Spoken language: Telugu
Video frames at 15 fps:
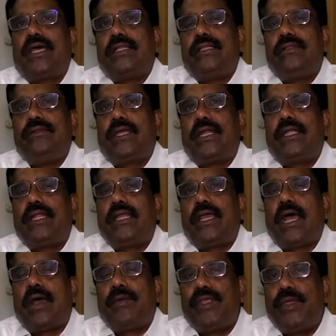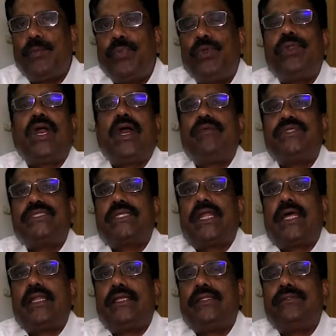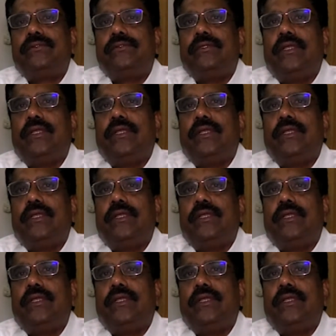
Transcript: కాదు ఎందుకంటే ఆమె ఎప్పుడు నా ఆఫీస్కి రాలేదు